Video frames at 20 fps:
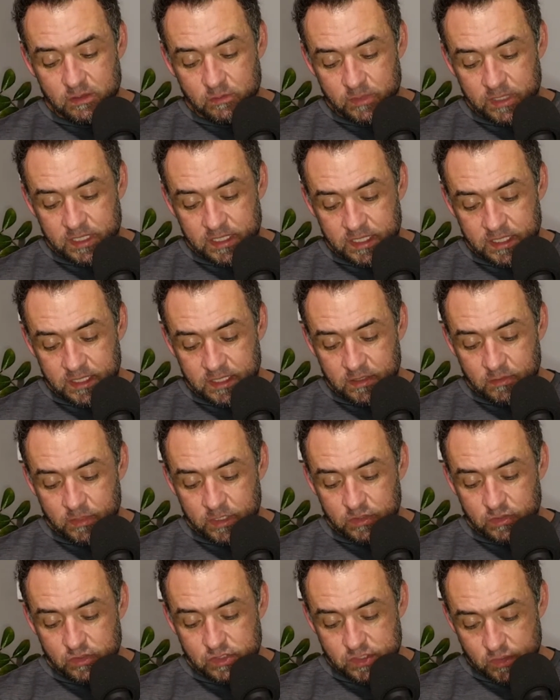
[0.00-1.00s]
uma,
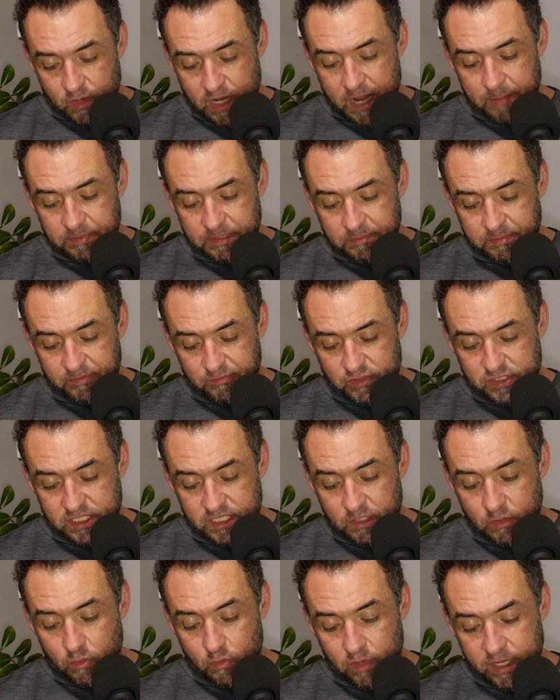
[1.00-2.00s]
uma introdução rápida para você
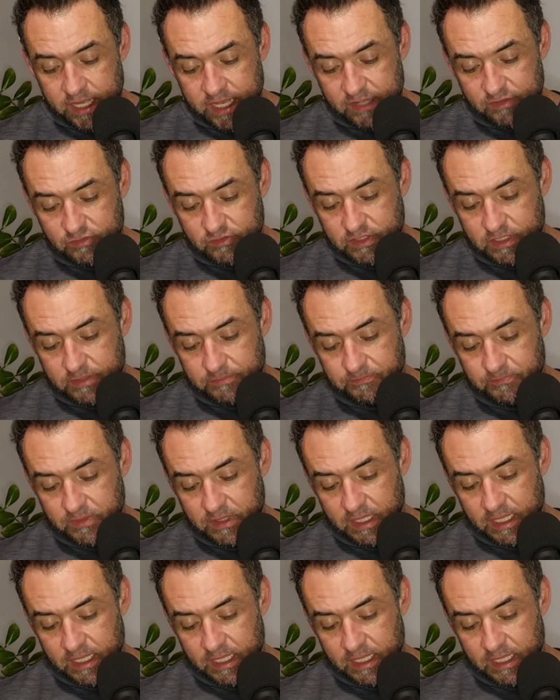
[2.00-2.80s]
que não conhece, tá?